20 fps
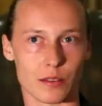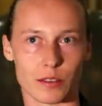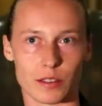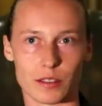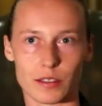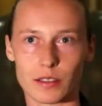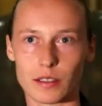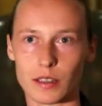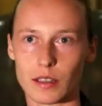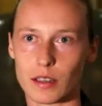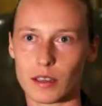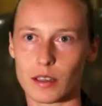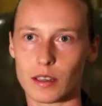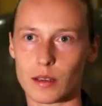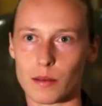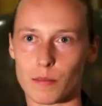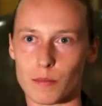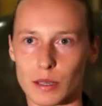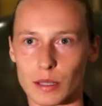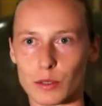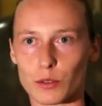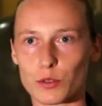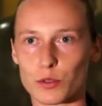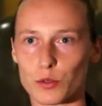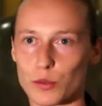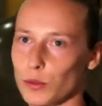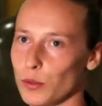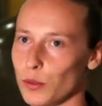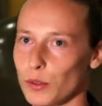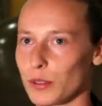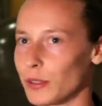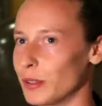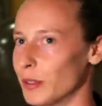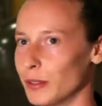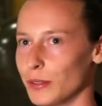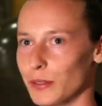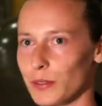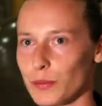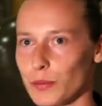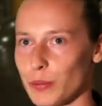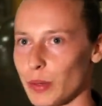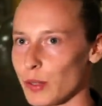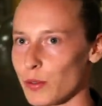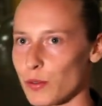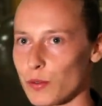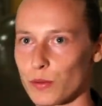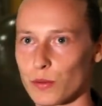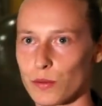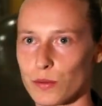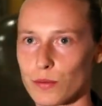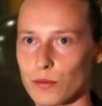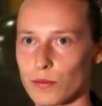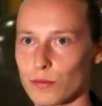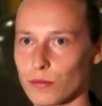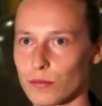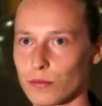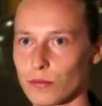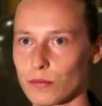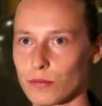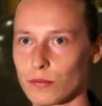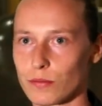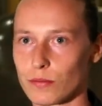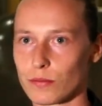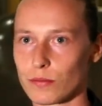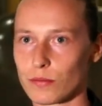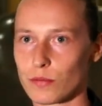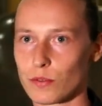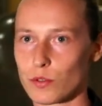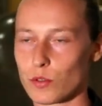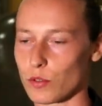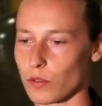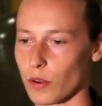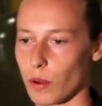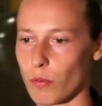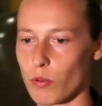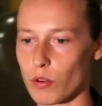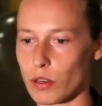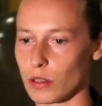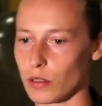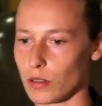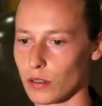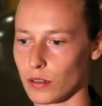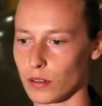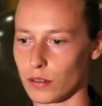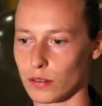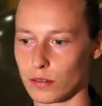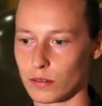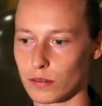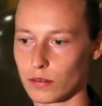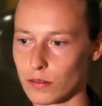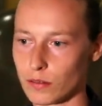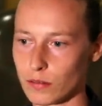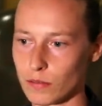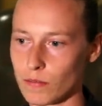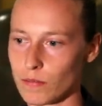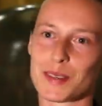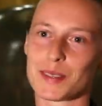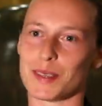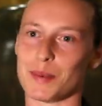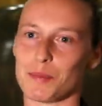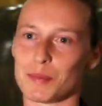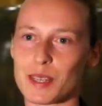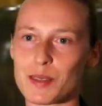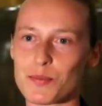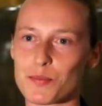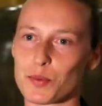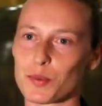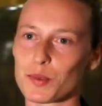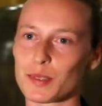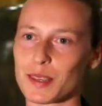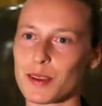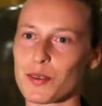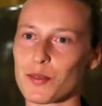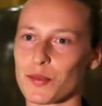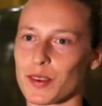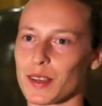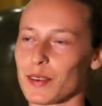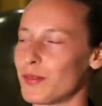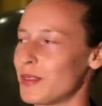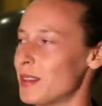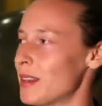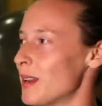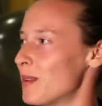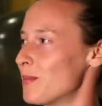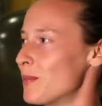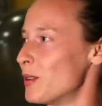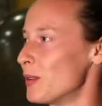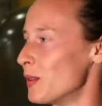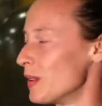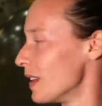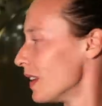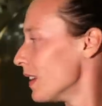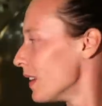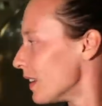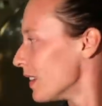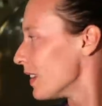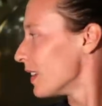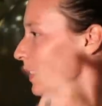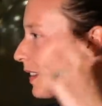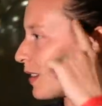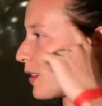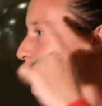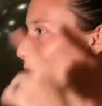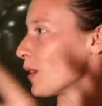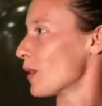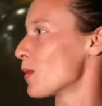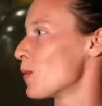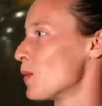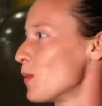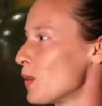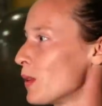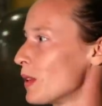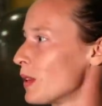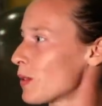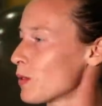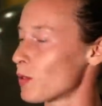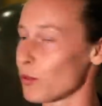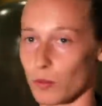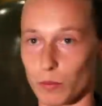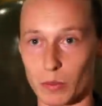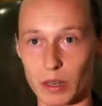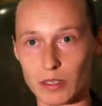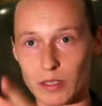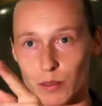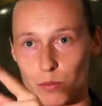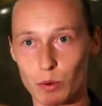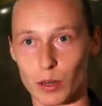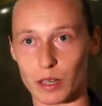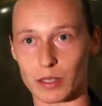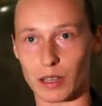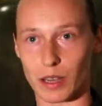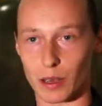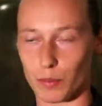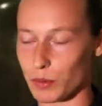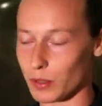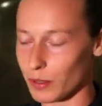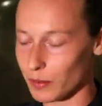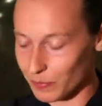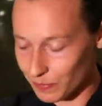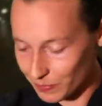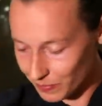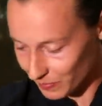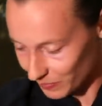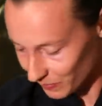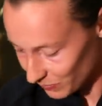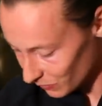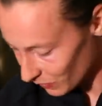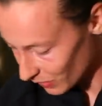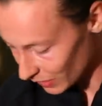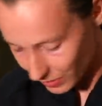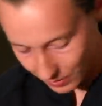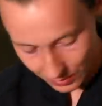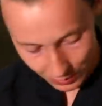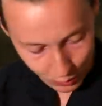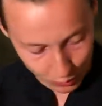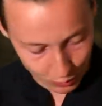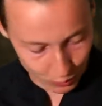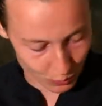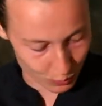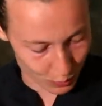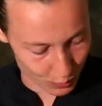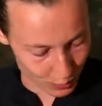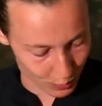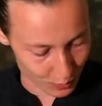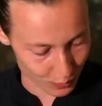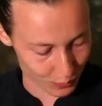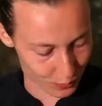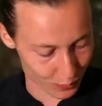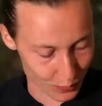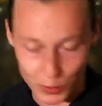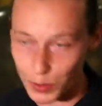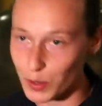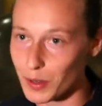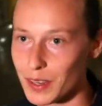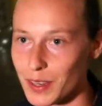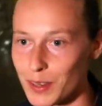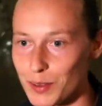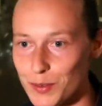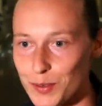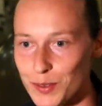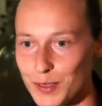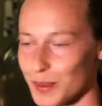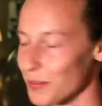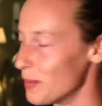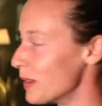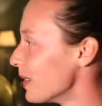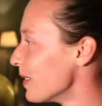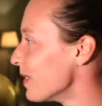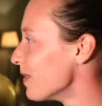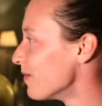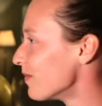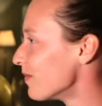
va, mais quand je suis Hulk, non, pas du tout. Je suis vraiment les. C'est peut-être pour ça en fait, finalement. Je viens de comprendre un truc. Merci pour la thérapie. Sur le beau fauteuil et tout, c'est bien.